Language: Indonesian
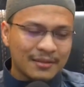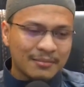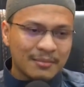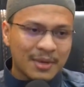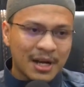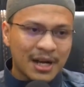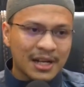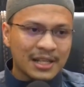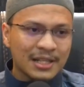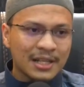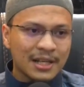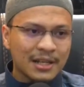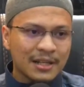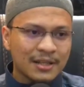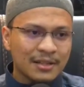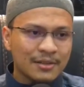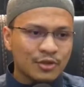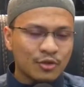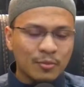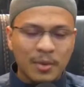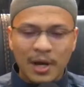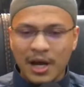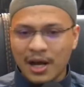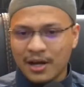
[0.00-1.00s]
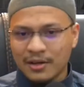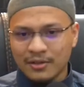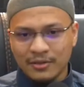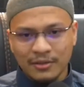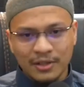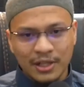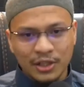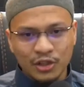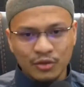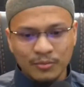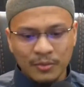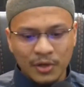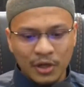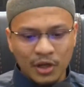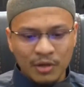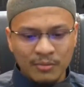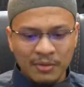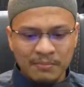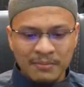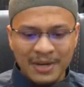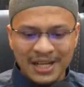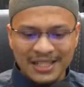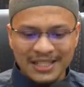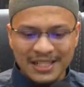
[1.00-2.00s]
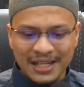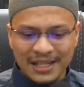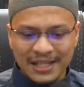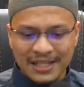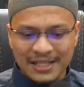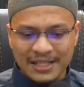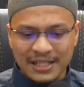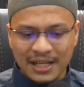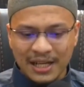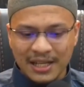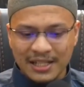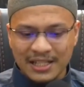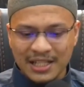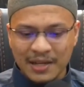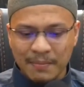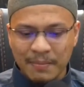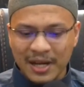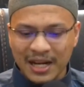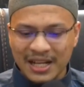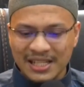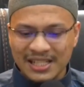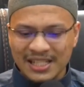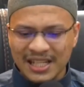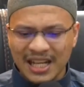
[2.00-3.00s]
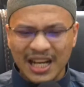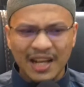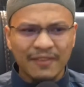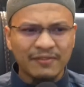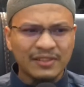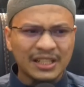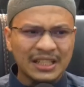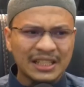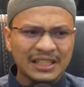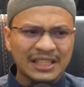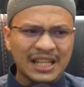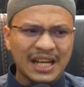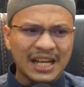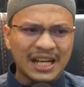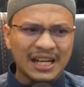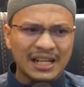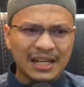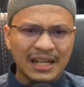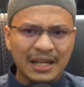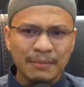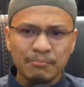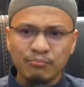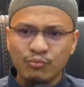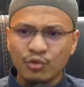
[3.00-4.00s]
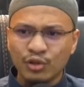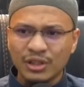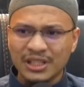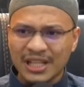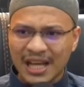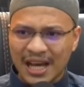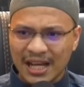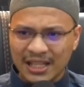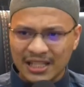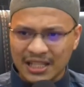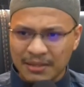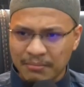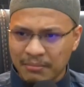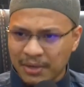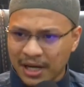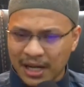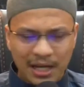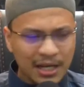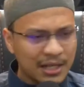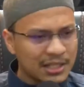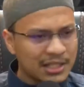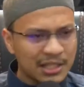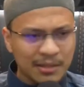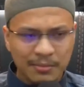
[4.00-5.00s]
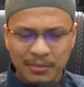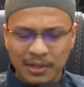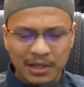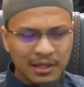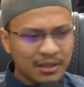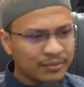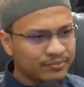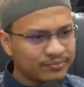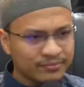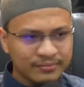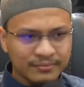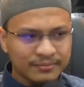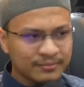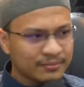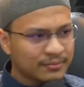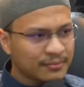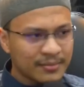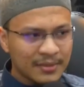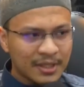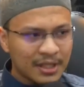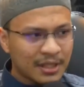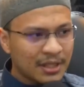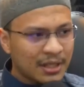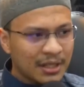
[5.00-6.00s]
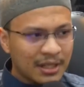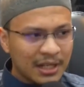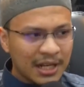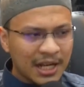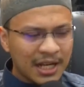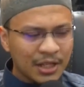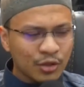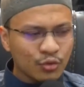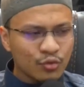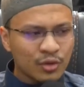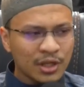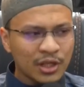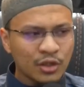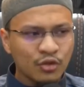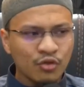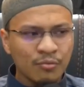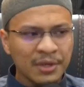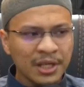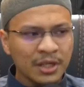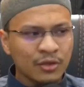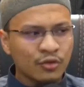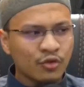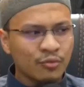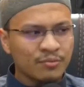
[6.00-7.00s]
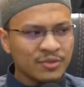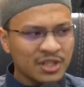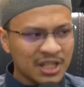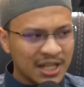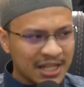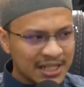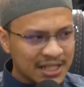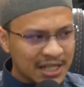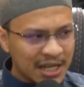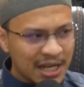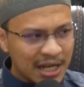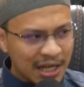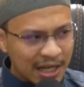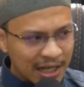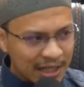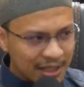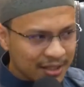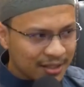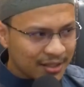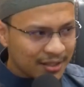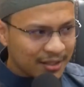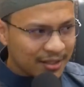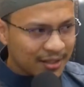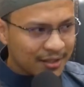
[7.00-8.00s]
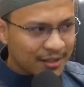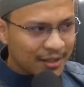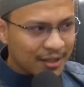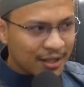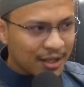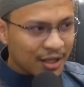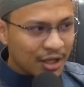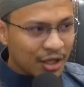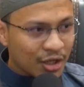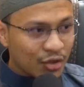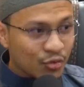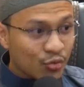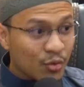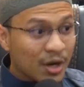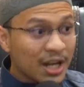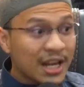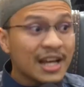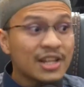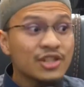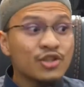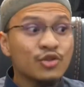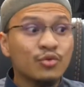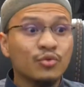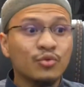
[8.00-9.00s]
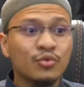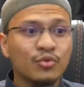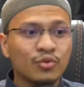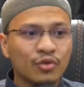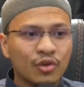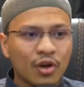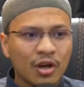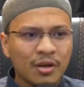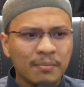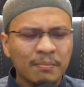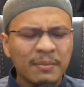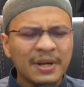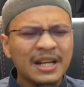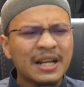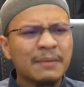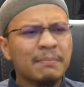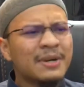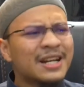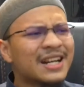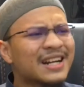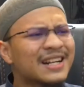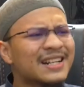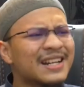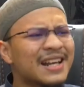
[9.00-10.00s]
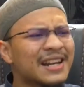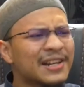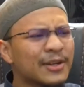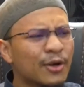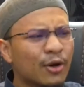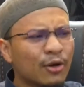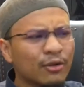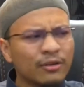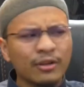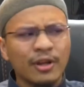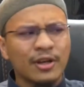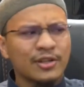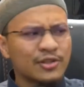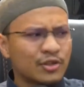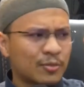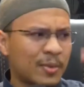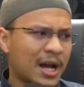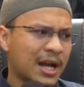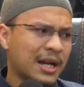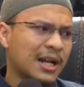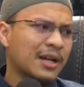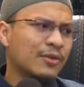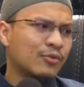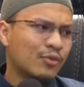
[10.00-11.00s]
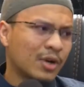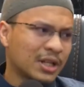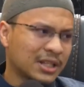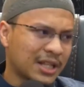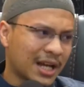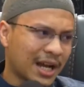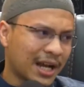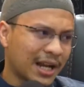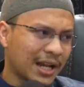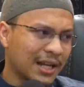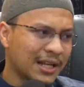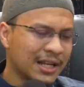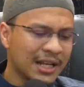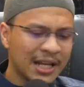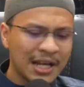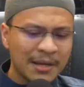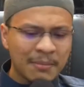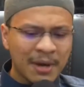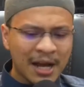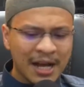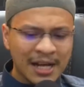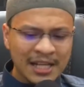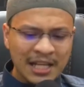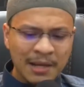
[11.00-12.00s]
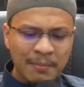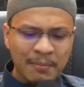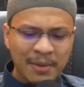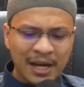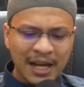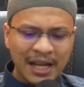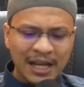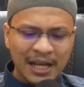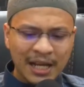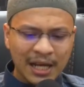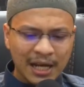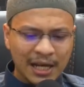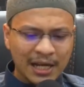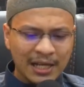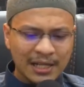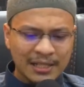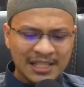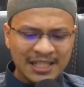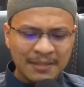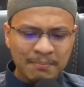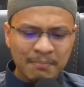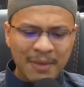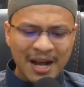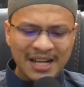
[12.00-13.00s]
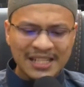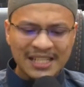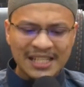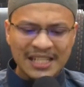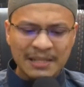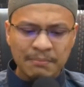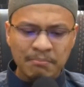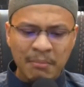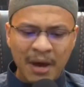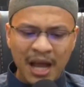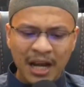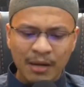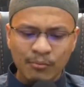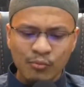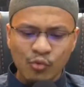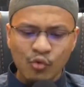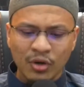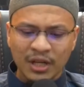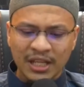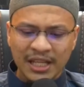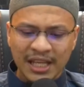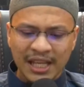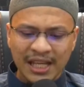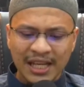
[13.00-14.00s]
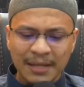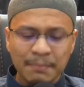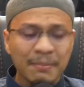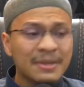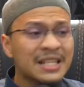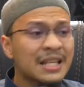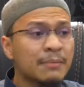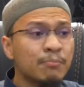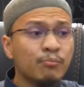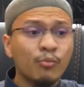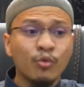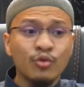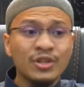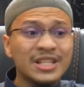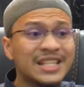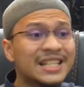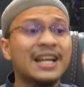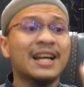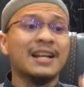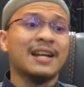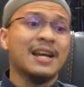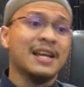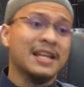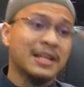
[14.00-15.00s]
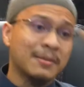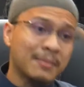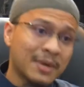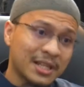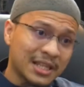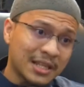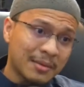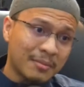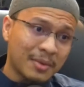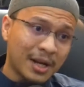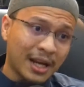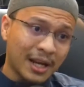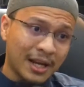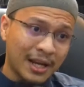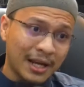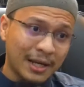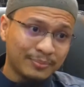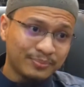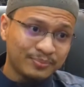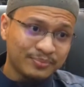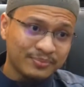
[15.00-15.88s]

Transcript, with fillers: makanya subhanallah antum kalau membaca kisah-kisah para salaf tentang lembutnya hati mereka jemaah la nuridu minkum jazaan wala syukuron benar-benar dari Allah subhanahu wa ta'ala makanya mereka semaksimal mungkin menyembunyikan air mata mereka